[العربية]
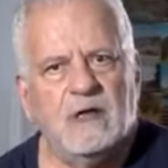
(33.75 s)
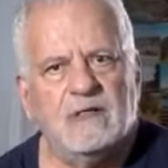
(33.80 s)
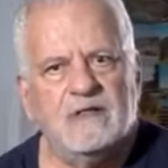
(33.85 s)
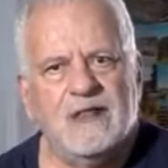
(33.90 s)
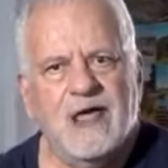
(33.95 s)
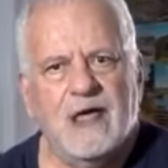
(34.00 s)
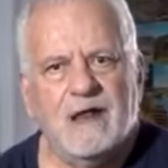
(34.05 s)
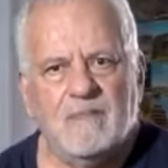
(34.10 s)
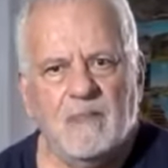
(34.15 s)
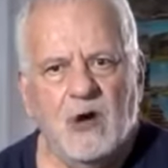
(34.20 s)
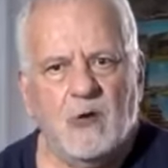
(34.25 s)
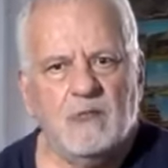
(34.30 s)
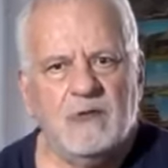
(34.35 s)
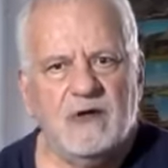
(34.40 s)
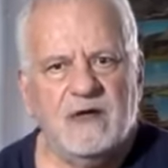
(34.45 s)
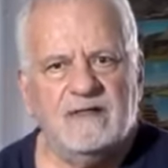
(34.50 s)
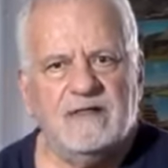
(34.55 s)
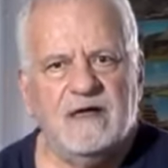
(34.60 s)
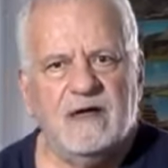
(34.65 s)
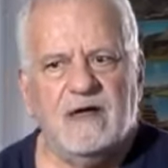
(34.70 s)
لا
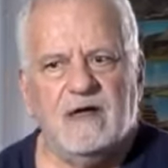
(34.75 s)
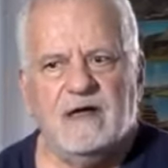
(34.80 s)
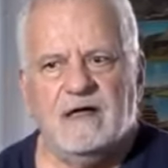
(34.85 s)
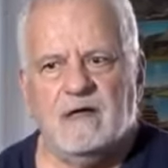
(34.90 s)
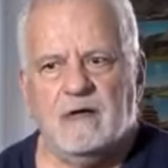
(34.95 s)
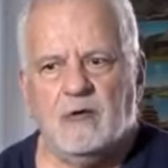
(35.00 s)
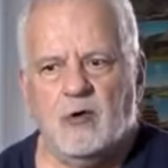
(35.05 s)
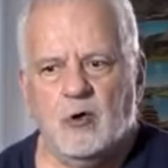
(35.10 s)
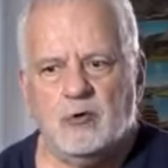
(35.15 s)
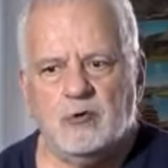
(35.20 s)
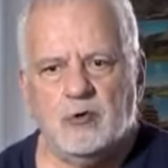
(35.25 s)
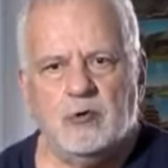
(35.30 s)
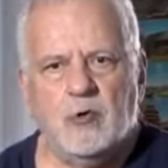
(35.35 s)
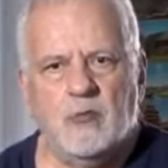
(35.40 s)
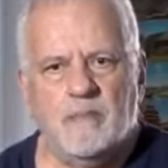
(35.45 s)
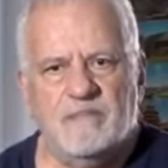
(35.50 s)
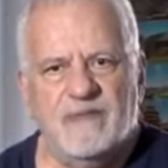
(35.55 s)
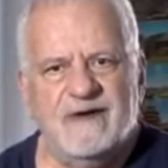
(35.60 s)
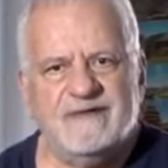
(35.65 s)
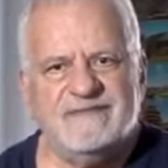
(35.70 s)
الموقع ده
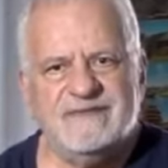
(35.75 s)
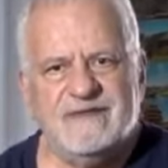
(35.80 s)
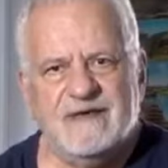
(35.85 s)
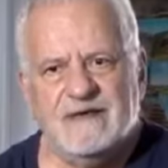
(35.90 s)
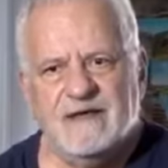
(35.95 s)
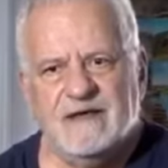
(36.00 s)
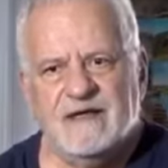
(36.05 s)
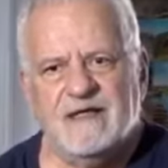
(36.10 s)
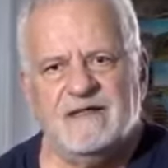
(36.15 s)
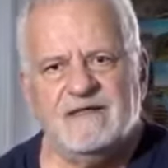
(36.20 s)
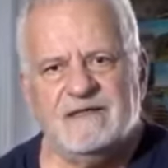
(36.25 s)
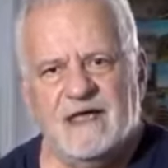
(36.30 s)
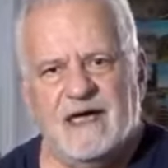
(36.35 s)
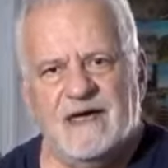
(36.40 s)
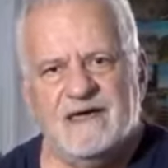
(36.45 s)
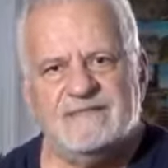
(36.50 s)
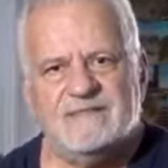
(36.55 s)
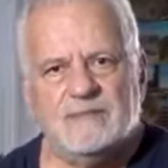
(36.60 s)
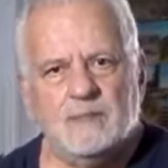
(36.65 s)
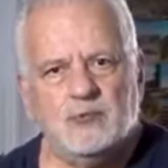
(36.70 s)
اطلب بس انك انت
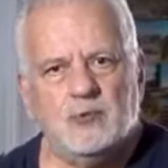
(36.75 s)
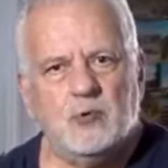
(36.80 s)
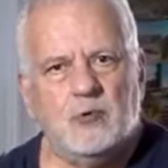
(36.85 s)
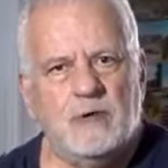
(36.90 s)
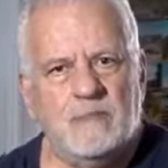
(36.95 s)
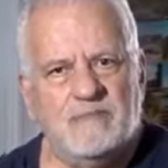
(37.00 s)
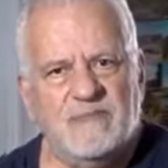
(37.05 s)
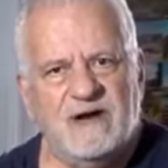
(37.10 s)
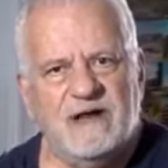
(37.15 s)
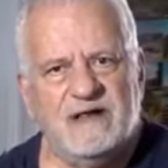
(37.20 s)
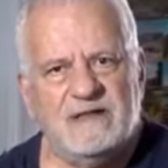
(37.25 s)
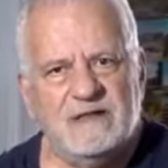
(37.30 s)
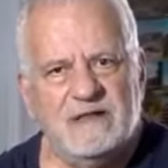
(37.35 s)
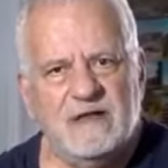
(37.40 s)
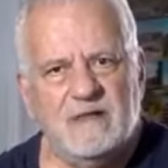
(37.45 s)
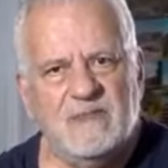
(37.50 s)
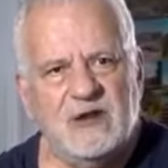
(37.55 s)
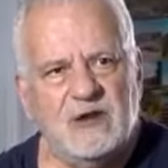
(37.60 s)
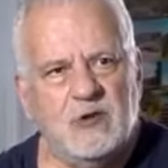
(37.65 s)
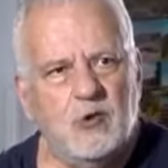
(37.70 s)
عايز تزور البلد
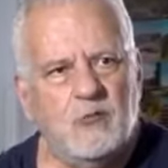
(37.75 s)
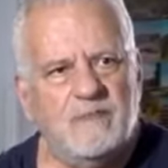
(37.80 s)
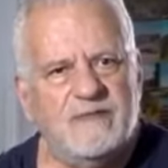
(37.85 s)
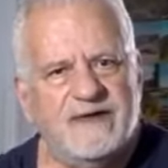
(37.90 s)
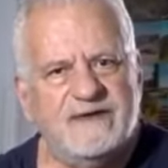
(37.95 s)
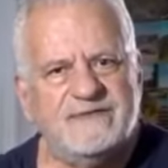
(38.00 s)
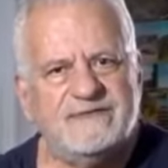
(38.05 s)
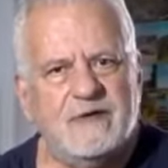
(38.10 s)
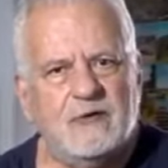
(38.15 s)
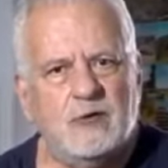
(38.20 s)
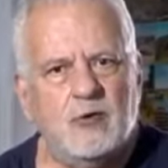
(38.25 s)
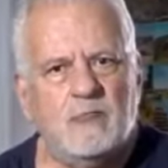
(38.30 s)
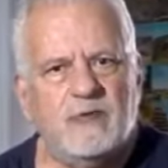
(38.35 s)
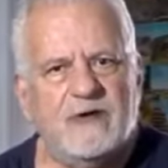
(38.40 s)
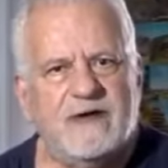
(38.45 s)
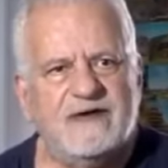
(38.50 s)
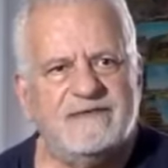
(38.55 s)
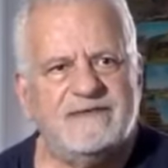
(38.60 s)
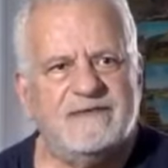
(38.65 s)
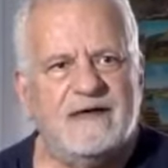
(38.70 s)
دي من يوم كذا ليوم
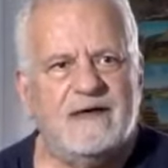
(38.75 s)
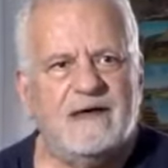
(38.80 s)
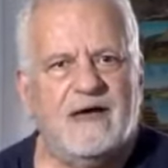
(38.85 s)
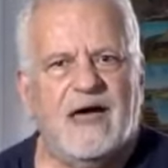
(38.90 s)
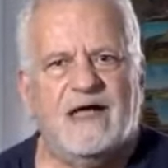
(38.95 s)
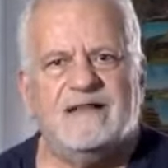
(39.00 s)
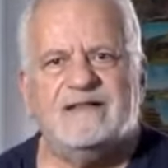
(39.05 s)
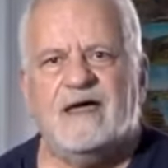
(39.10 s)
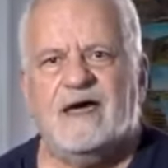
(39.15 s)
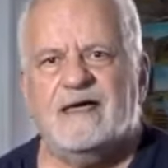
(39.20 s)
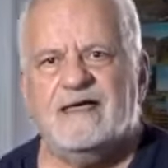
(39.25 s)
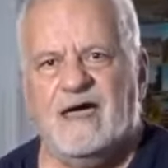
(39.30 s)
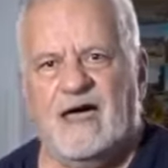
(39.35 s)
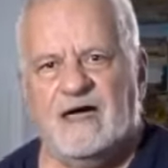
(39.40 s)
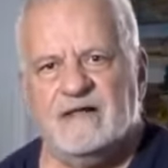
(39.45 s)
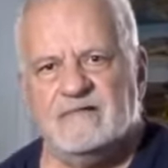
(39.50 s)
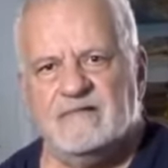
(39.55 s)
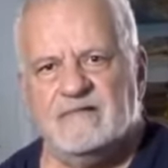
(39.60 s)
كذا عند اي حد